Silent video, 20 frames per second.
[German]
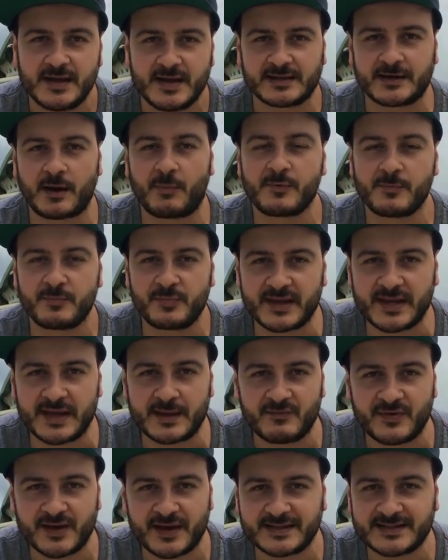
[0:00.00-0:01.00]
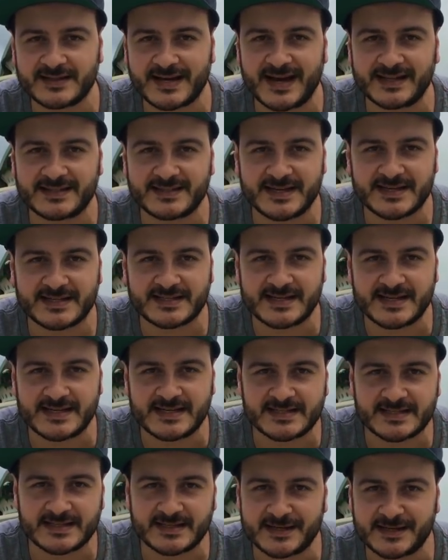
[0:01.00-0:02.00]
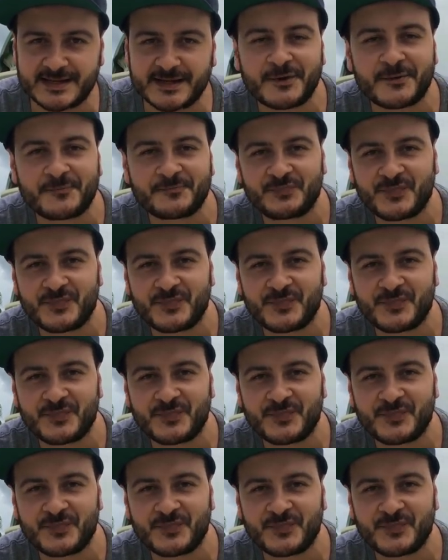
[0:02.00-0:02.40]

Ich glaube, in Bremen wäre da tatsächlich äh,